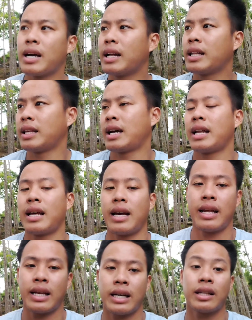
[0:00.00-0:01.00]
sad
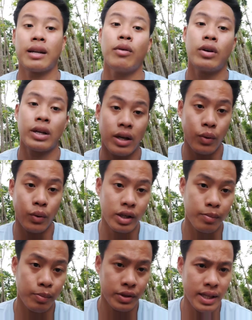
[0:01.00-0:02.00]
nga nakatrabaho naka-work
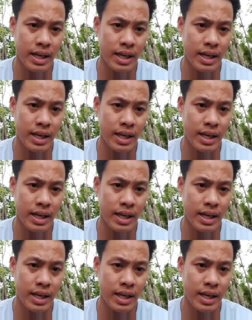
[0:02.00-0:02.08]
po